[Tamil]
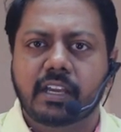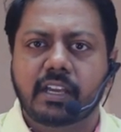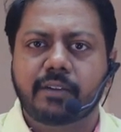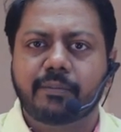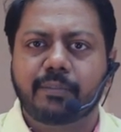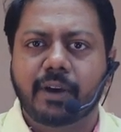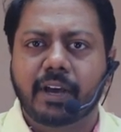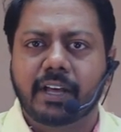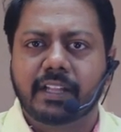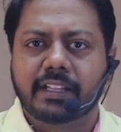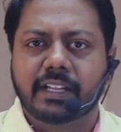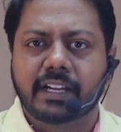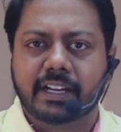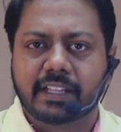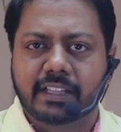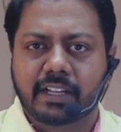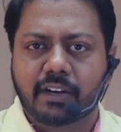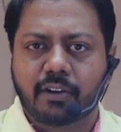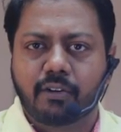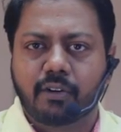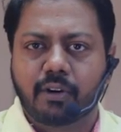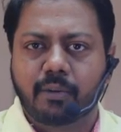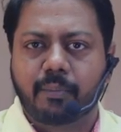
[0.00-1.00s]
இப்போ அந்த
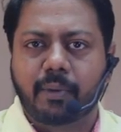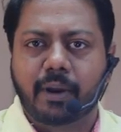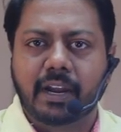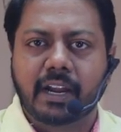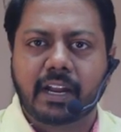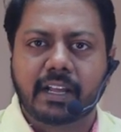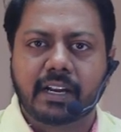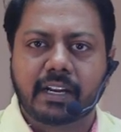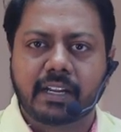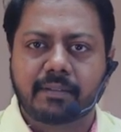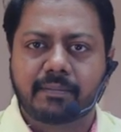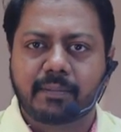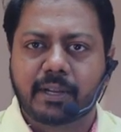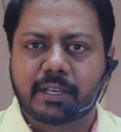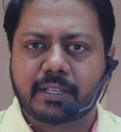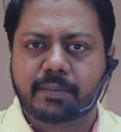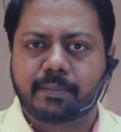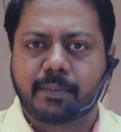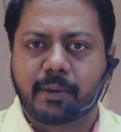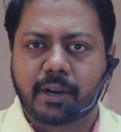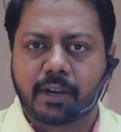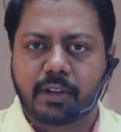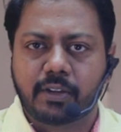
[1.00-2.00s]
இடத்துல ஒரு பல்லை
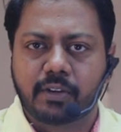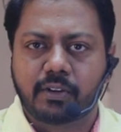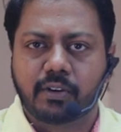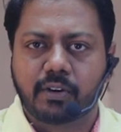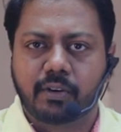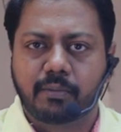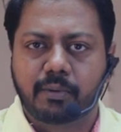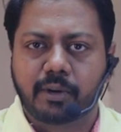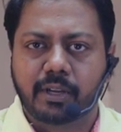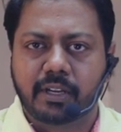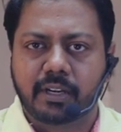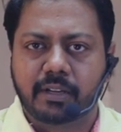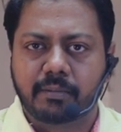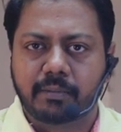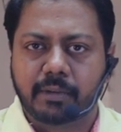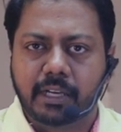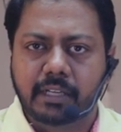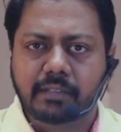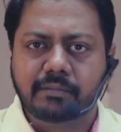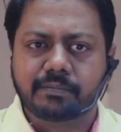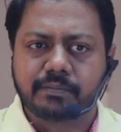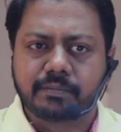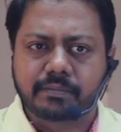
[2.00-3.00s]
ரீப்ளேஸ் பண்ணிட்டோம்
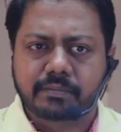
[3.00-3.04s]
அப்படின்னம்னா